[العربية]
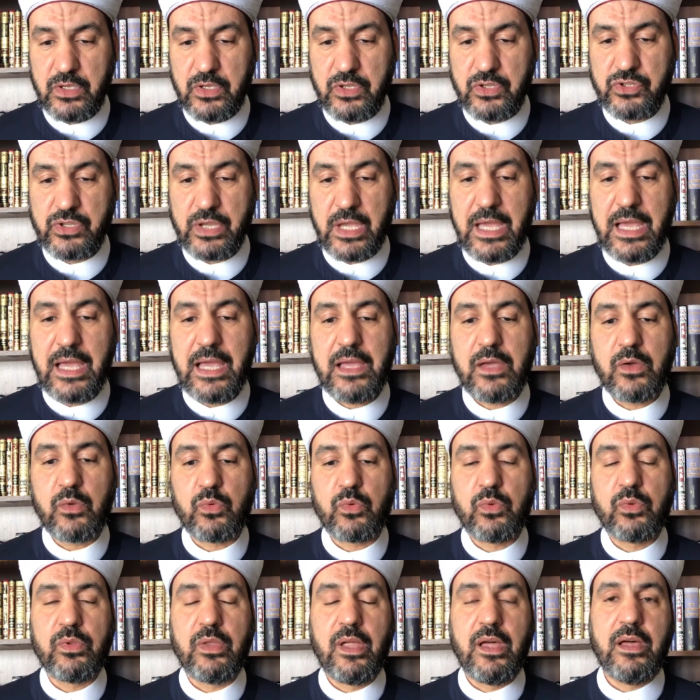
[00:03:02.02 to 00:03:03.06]

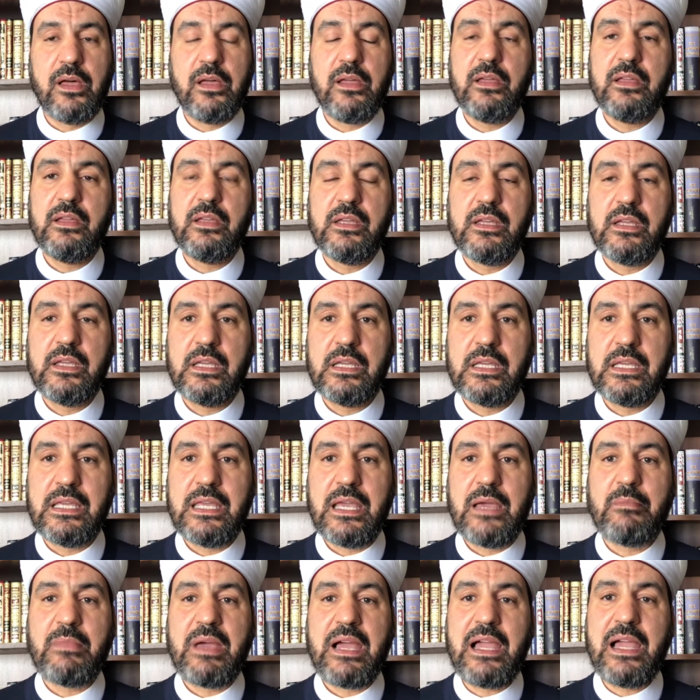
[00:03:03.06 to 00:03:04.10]
شعائر الله
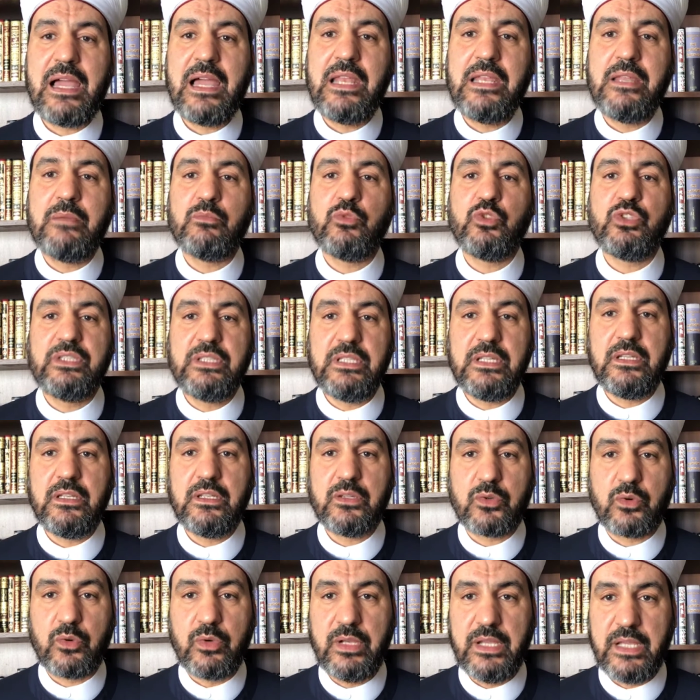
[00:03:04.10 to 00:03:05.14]
هي معالم الدين
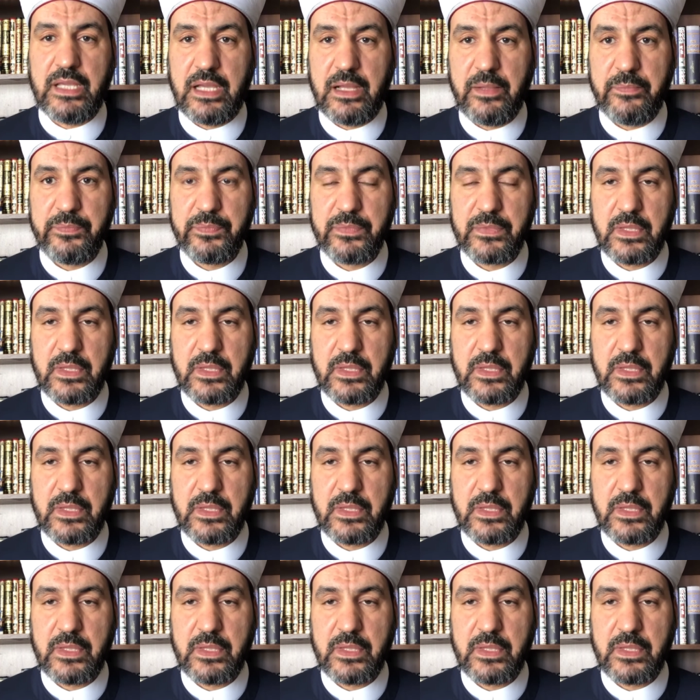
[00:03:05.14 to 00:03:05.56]
كلها